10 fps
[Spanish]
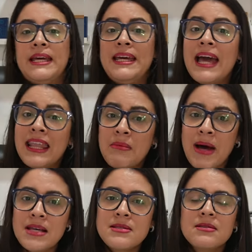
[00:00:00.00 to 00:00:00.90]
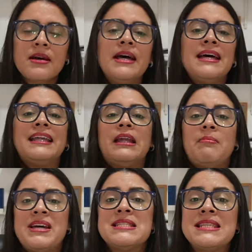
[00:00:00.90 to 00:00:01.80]
Y además,
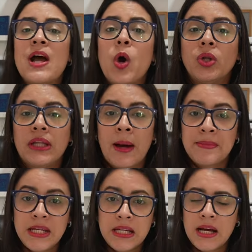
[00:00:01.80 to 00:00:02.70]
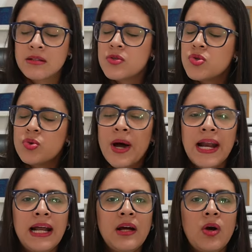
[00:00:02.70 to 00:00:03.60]
también se contamina.
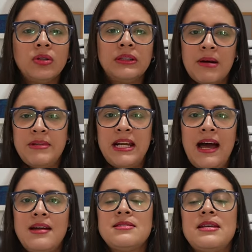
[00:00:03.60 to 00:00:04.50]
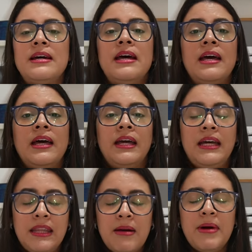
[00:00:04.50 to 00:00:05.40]
Suelen contaminarse
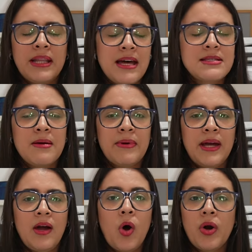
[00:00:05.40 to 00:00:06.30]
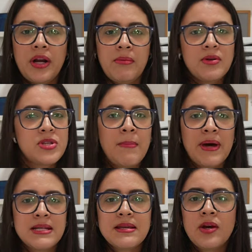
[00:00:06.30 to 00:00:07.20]
y de verdad se ve horrible. O sea,
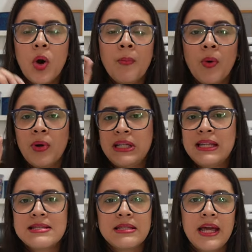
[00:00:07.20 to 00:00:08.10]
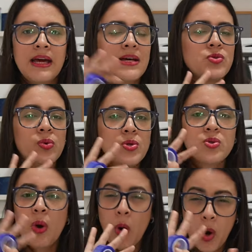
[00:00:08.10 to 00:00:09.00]
aparecen como bolitas negras,
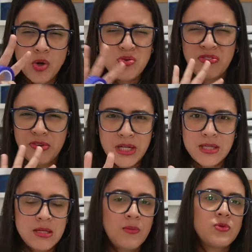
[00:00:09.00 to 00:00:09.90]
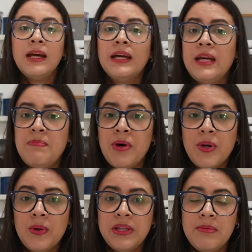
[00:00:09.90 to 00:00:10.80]
unos hongos feísimos. Y por
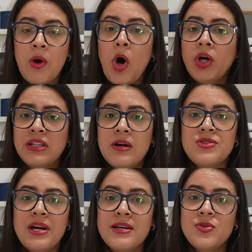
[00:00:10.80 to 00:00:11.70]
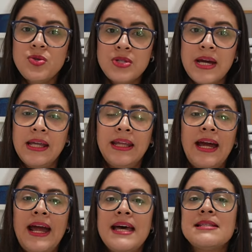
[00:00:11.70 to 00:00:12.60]
último, otra cosa que
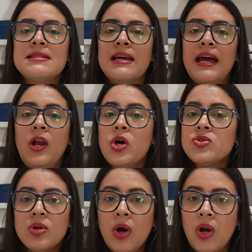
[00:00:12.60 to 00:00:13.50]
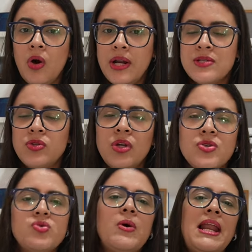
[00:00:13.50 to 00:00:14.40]
sucede es que los colores
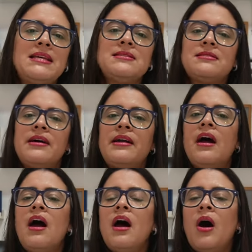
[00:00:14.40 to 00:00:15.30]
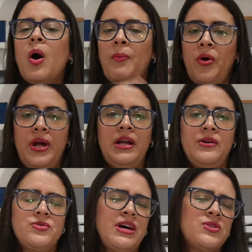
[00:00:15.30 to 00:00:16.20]
no suelen ser
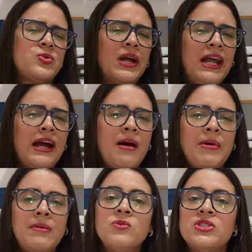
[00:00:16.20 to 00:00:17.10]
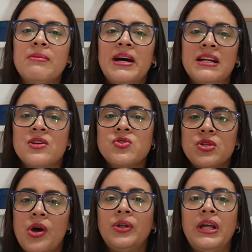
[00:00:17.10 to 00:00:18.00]
homogéneos. O sea, suelen haber mucha
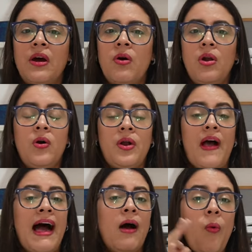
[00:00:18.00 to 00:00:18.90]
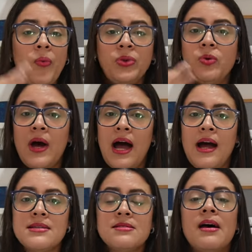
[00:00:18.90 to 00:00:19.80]
variación de color. Aún tú
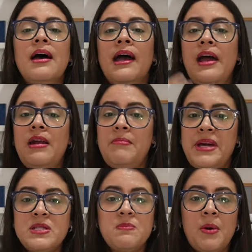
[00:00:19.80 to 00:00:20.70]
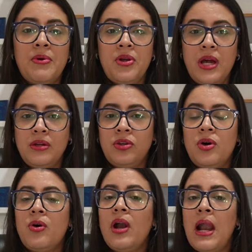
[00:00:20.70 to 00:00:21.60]
hagas el mismo
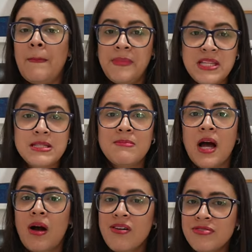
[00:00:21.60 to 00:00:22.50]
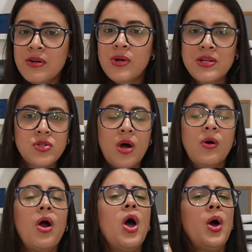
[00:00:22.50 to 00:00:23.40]
proyecto con la misma
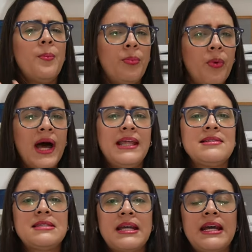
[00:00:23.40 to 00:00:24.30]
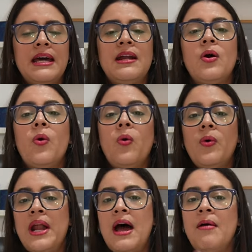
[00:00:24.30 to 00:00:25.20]
configuración, puedes tener
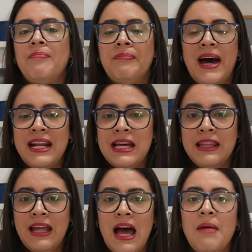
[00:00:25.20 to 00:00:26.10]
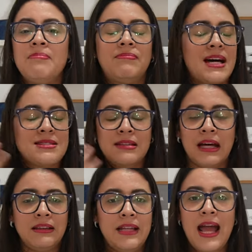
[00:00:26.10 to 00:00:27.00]
una variedad
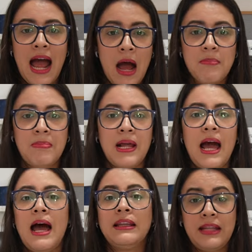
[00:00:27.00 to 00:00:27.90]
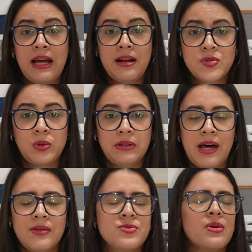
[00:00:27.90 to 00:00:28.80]
bastante amplia de
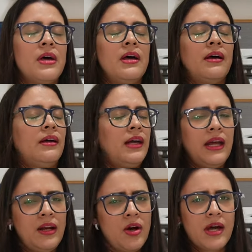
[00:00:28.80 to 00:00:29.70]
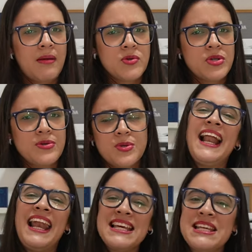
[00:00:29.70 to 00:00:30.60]
resultados y no queremos eso.
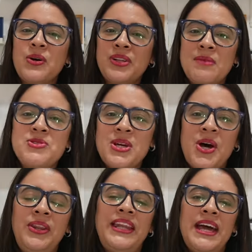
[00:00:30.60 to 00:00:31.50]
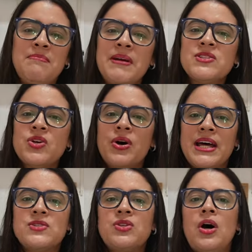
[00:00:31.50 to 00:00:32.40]
La segunda opción de
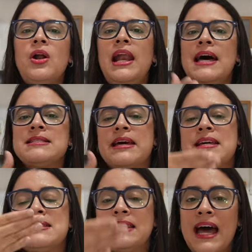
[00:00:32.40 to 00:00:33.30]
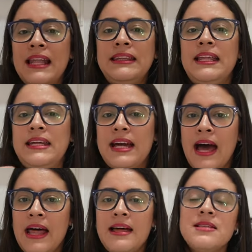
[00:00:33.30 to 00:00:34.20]
impresora son las que están
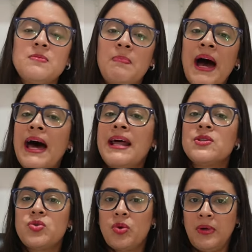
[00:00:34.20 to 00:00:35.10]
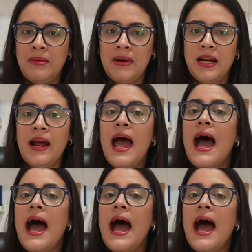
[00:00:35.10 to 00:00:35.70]
dedicadas para sublimar.